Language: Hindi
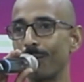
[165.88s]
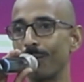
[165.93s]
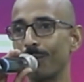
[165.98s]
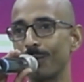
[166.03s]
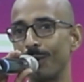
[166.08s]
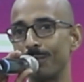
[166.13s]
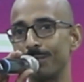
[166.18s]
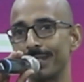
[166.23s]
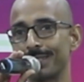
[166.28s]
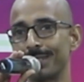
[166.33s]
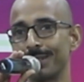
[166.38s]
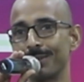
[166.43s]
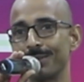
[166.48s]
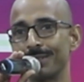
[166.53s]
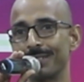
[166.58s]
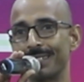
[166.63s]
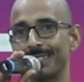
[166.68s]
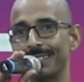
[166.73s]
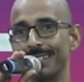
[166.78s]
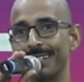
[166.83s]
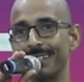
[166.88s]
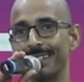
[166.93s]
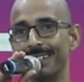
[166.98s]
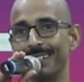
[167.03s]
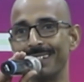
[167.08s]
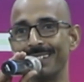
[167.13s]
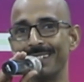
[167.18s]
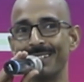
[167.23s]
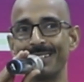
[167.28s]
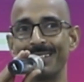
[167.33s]
लोगों को ऑब्जेक्शन हो सकता है
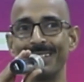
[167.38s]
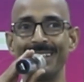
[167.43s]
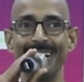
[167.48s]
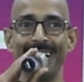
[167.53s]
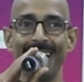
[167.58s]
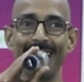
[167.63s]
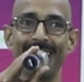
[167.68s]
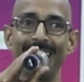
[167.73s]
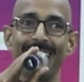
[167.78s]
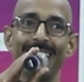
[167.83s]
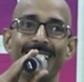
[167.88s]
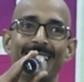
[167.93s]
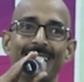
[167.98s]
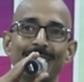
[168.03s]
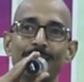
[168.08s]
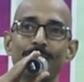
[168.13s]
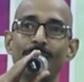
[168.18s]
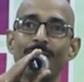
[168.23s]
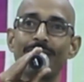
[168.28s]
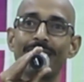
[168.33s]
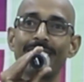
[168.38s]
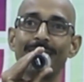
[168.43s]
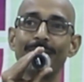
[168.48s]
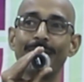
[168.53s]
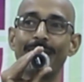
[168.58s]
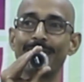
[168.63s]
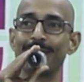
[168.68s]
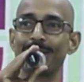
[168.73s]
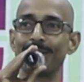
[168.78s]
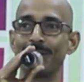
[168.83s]
कि यार इंडिया कैसे बोल रहा है
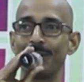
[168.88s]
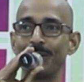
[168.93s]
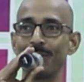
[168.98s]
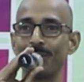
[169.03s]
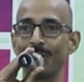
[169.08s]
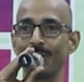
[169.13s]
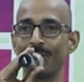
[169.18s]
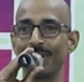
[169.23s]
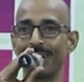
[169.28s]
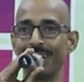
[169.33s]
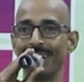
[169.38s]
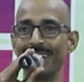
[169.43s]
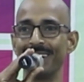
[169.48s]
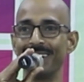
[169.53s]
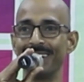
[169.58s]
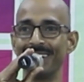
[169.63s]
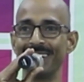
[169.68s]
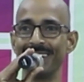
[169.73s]
भारत क्यों नहीं बोल रहा है